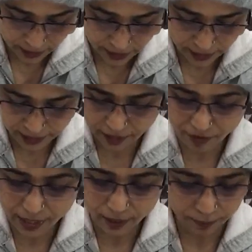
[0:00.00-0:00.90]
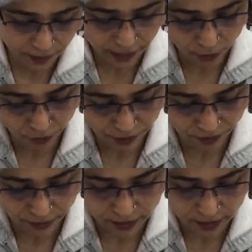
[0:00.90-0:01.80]
से ये वाला ये लिक्विड
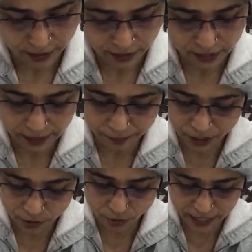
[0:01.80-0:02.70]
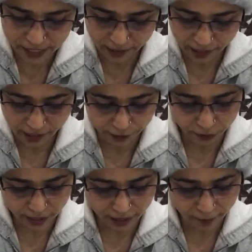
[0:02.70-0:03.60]
वर्क के साथ सब चीज़ों के साथ दिखा रही हूँ
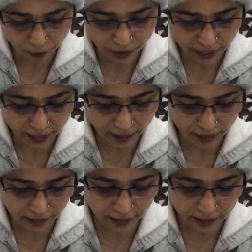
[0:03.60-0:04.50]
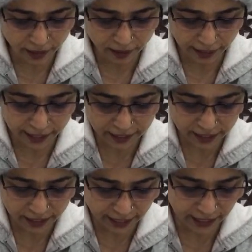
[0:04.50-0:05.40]
ताकि आपको ये ना लगे कि अगर एक
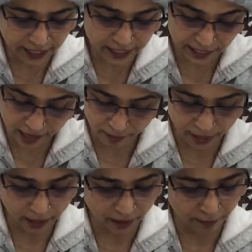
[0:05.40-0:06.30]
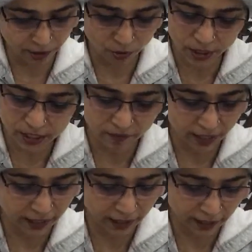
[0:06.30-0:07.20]
चीज़ नहीं थी इसलिए हमारा काम नहीं होगा
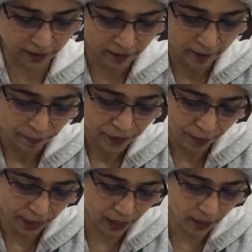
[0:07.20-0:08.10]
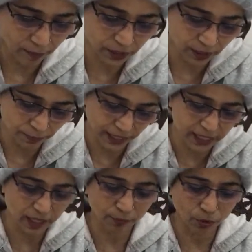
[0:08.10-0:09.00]
सवाल ही नहीं है हमारा काम सबके
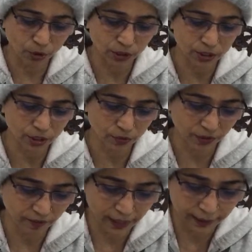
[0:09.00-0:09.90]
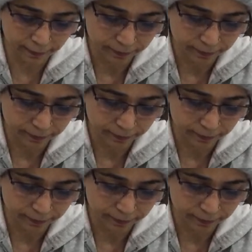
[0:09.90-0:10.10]
साथ बहुत अच्छा होने वाला है